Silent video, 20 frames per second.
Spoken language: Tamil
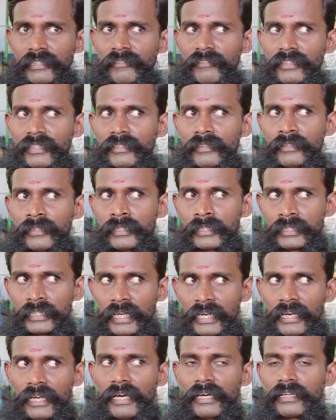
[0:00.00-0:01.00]
இது வந்து
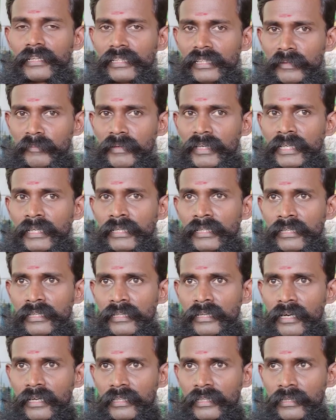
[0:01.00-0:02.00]
எல்லோரும் இந்த மாதிரி
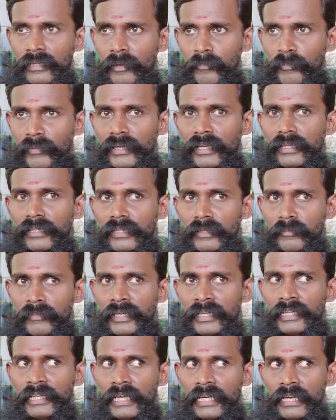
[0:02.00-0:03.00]
அப்போ இருந்த
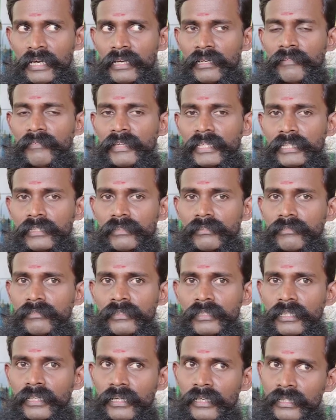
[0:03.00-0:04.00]
மாதிரி எல்லோரும்
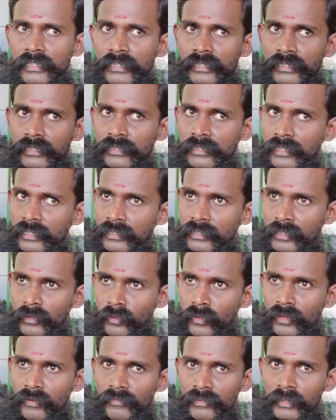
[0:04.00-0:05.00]
வைக்கணுங்கிறது நான்
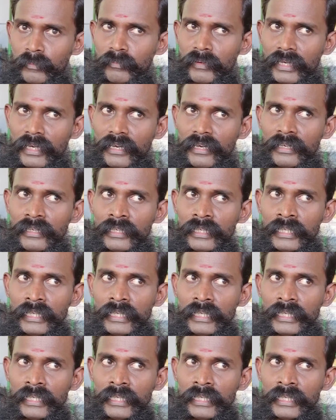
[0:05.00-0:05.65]
என்னோடய விருப்பங்க